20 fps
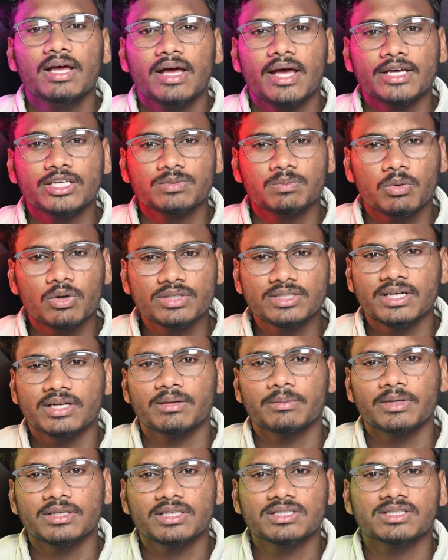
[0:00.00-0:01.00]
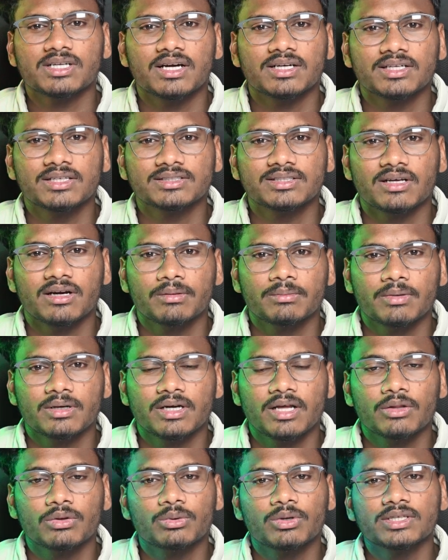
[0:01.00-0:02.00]
ఎక్స్ప్లోర్ చేయడం అయితే స్టార్ట్ చేశారనమాట
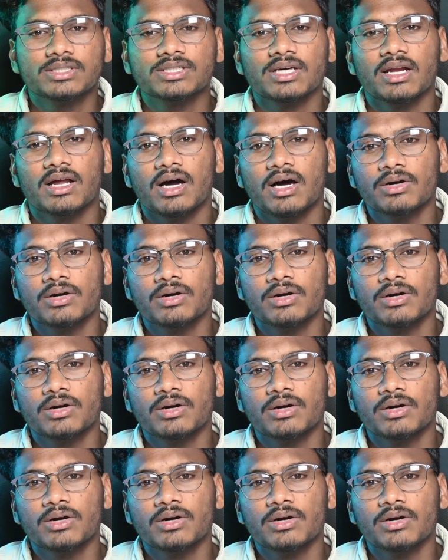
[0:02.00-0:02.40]
అది కూడా చాలా